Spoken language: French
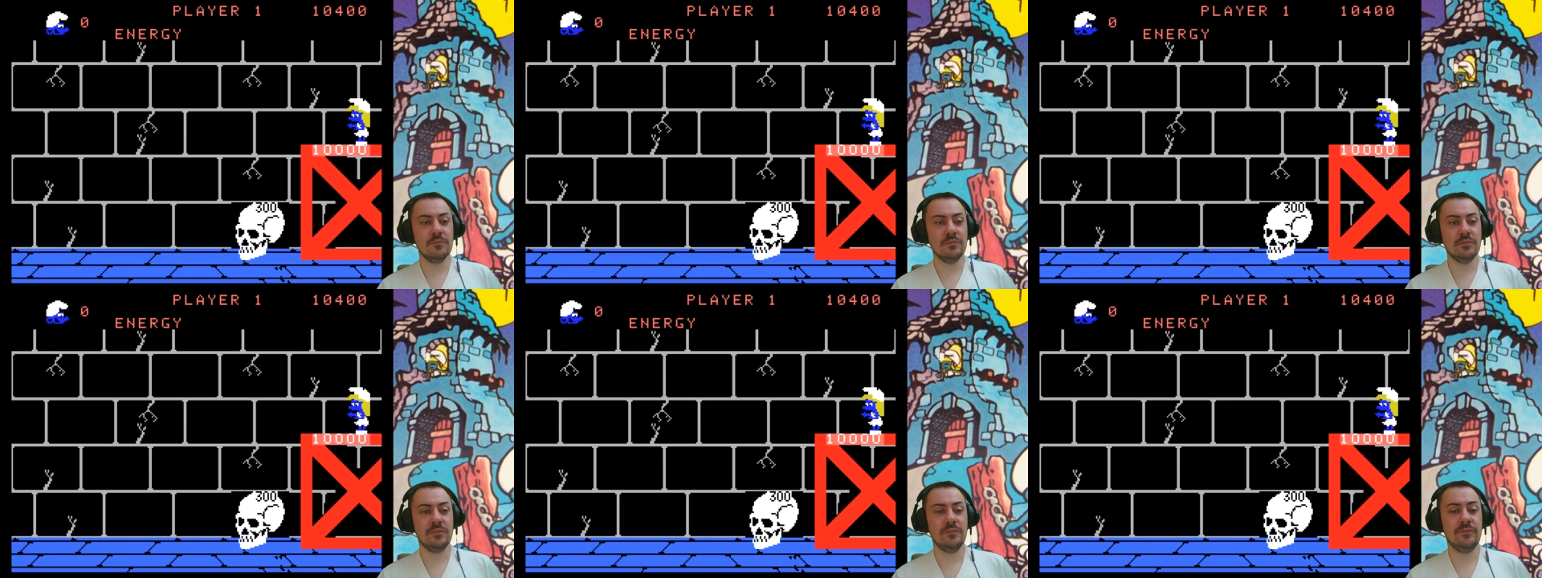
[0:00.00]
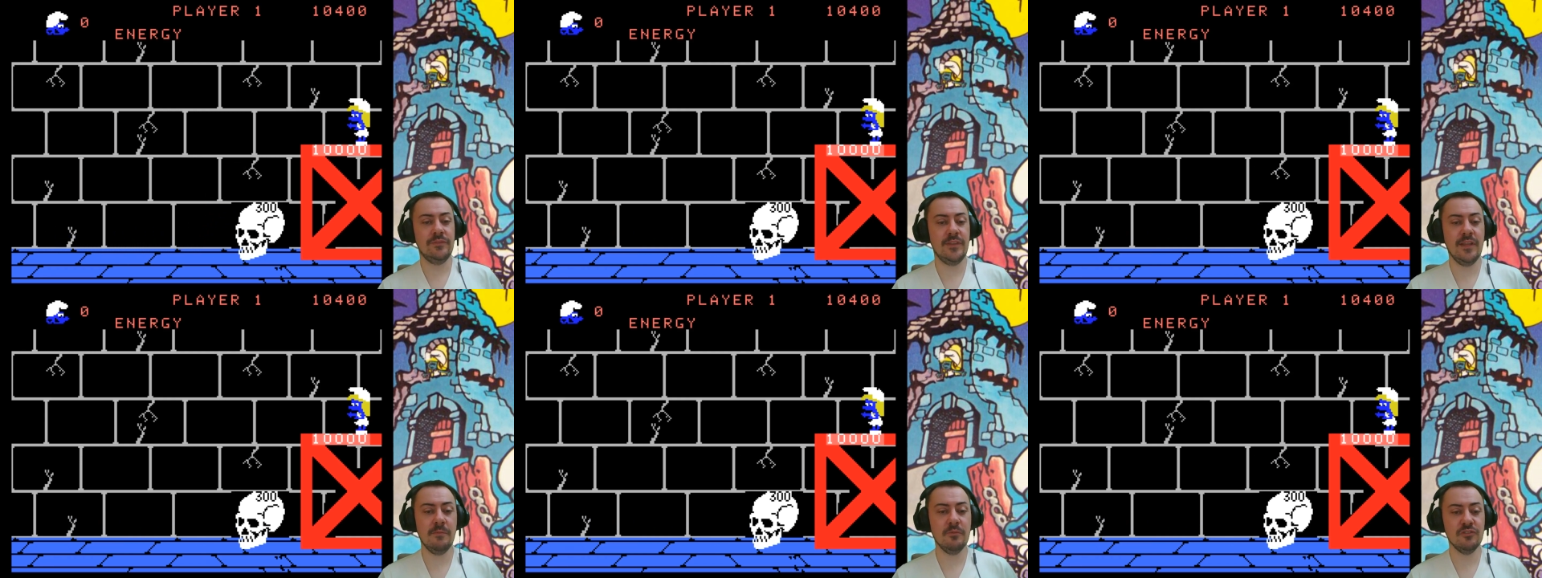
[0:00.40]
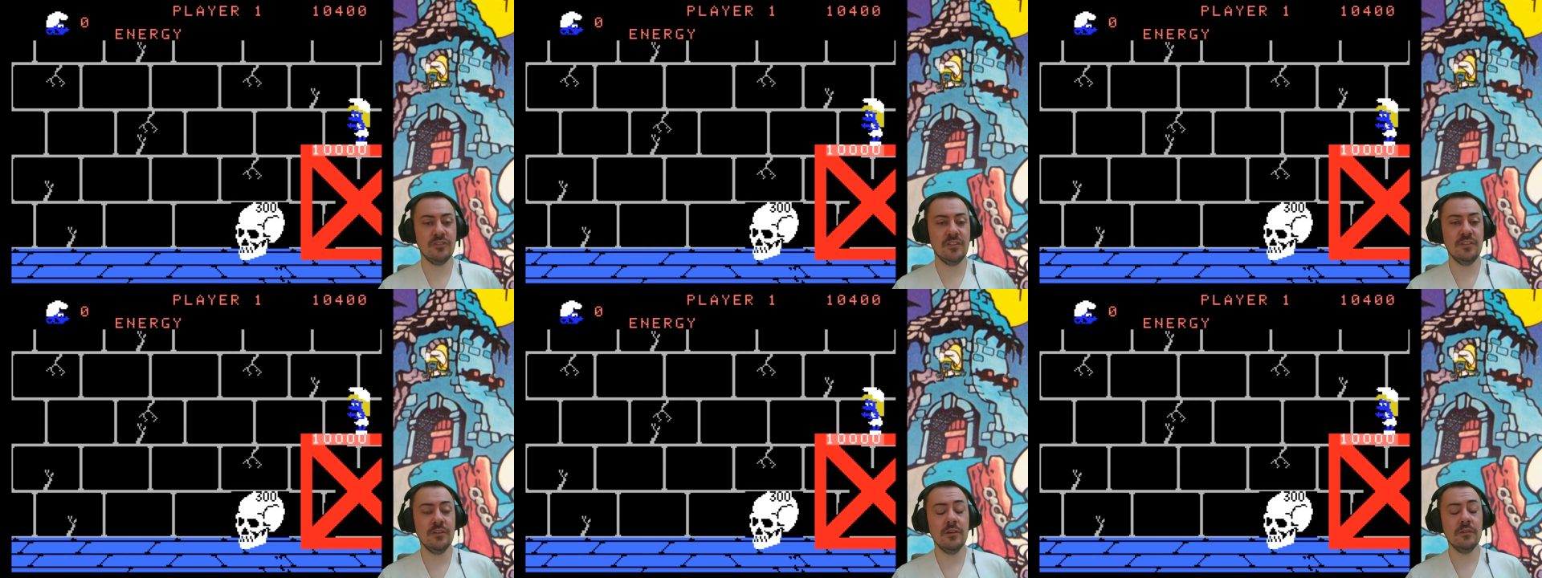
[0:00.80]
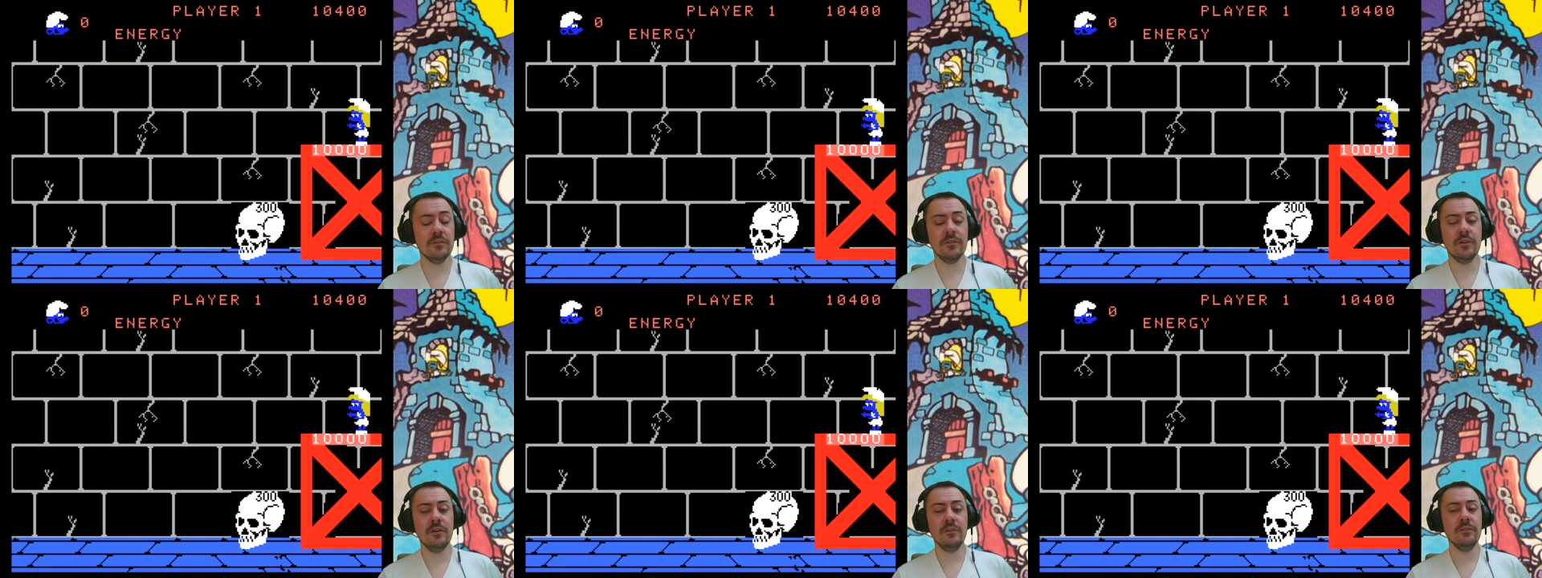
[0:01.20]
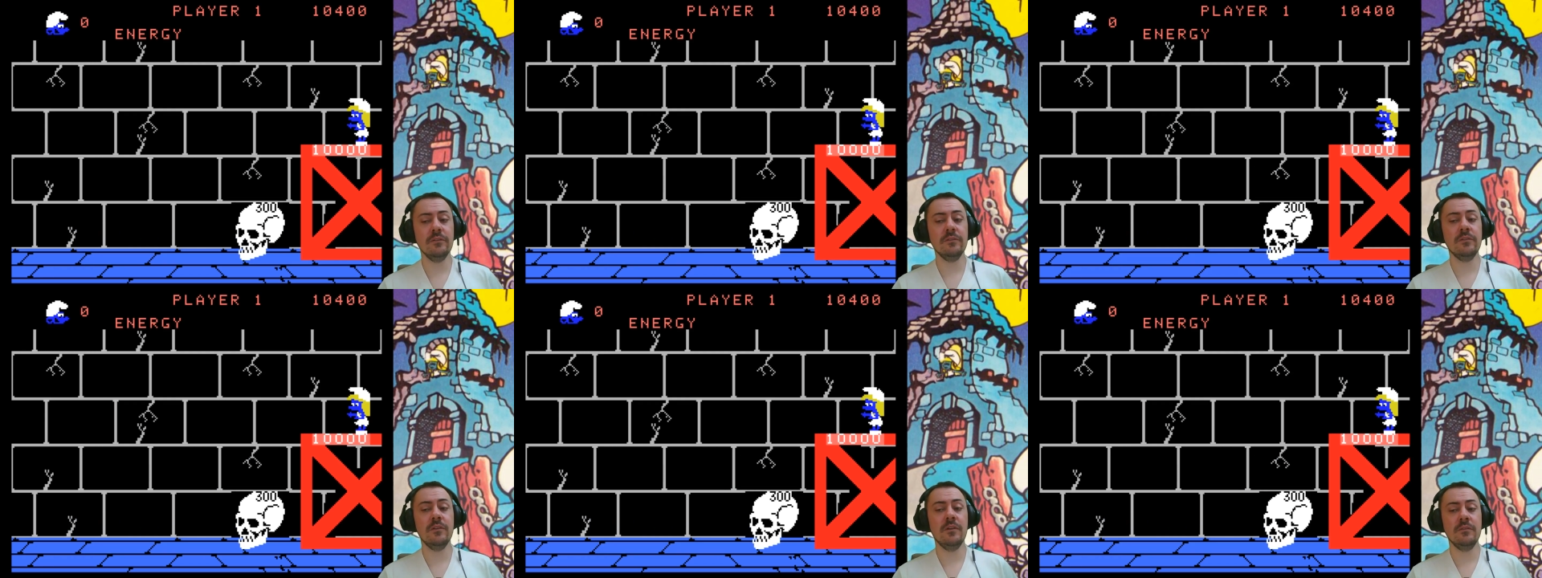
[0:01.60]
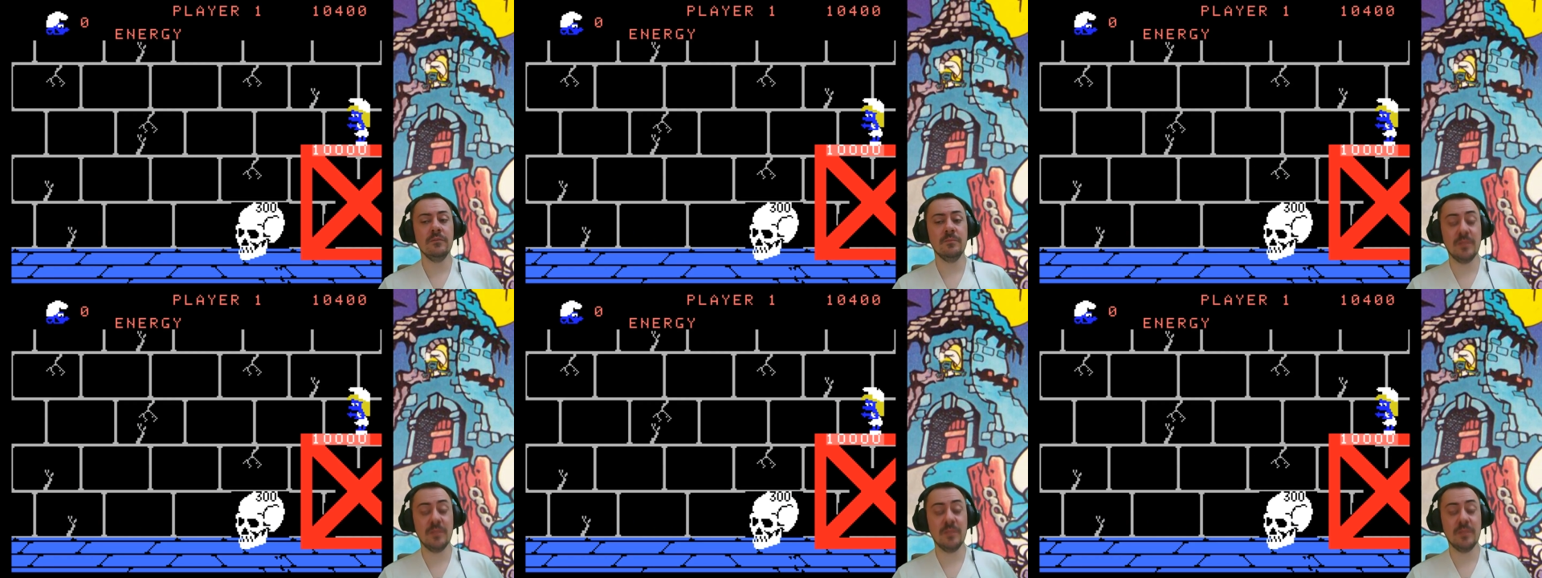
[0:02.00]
finalement, j'ai dit non, non, non,